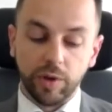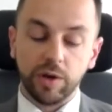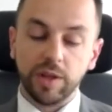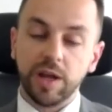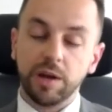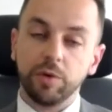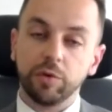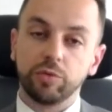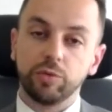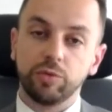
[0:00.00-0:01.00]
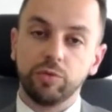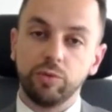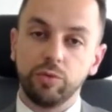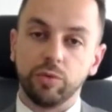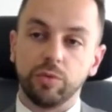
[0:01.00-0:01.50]
on a également
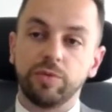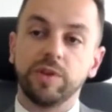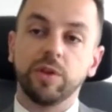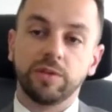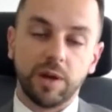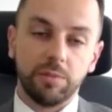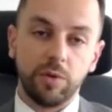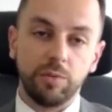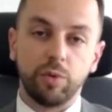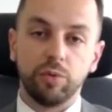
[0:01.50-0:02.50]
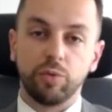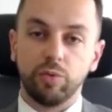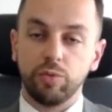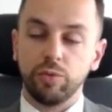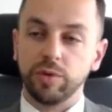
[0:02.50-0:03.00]
soutenu financièrement, pour le
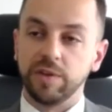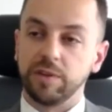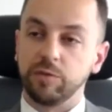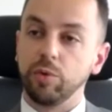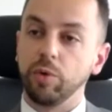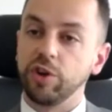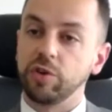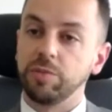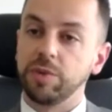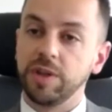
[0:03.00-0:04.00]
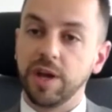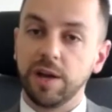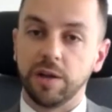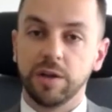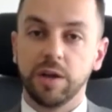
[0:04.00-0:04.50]
coup, des instituts de recherche
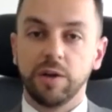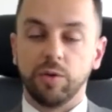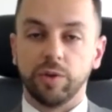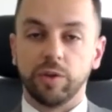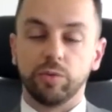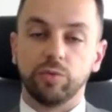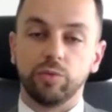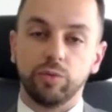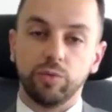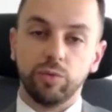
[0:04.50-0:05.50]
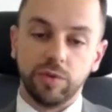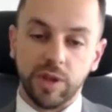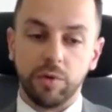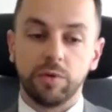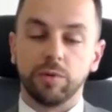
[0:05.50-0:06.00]
médicale. On a soutenu
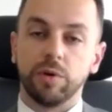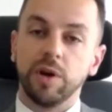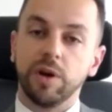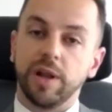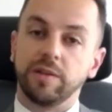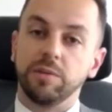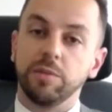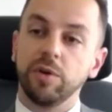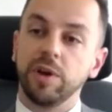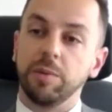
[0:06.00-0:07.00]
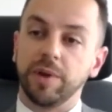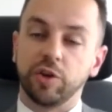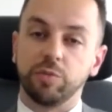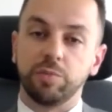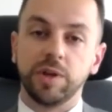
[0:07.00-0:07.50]
évidemment euh, la Timone, la
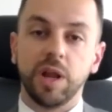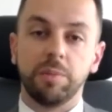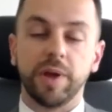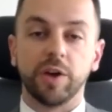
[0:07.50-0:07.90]
PHP, la